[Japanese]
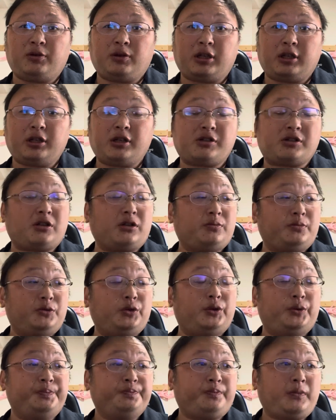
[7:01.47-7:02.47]
度なんですけど
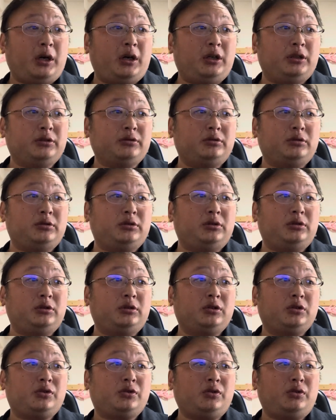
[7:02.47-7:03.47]
も、あ
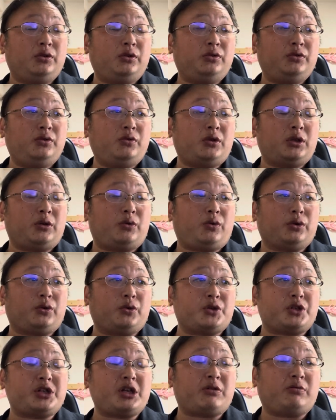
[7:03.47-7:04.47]
のー、そういうようなこと
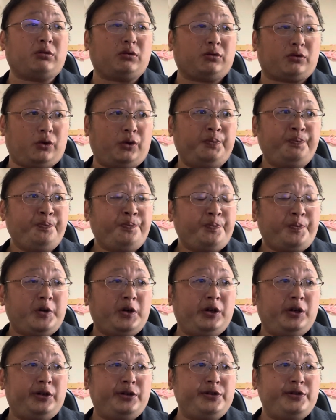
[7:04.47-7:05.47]
をしてくると
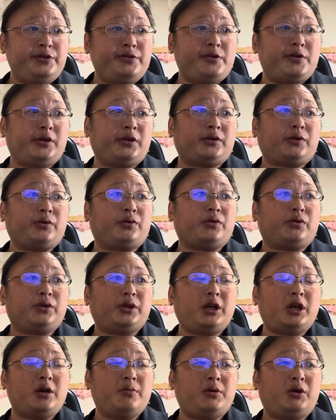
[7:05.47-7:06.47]
いうようなところ
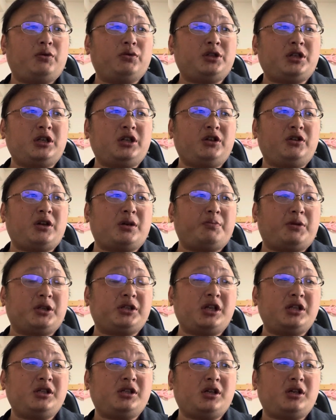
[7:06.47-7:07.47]
で、まあ、おじさん的にはまあ
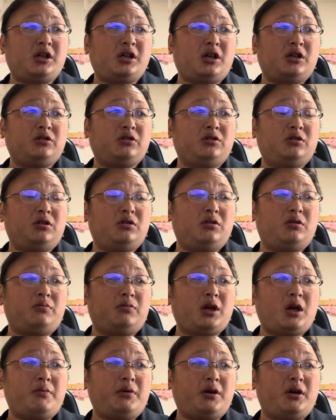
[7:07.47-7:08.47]
全然、あのー、
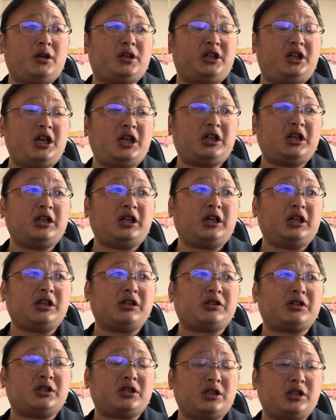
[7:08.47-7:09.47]
もやもや消えてない
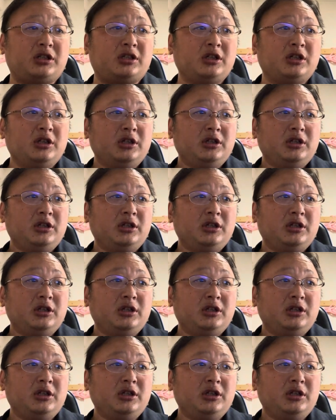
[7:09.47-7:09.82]
ですし、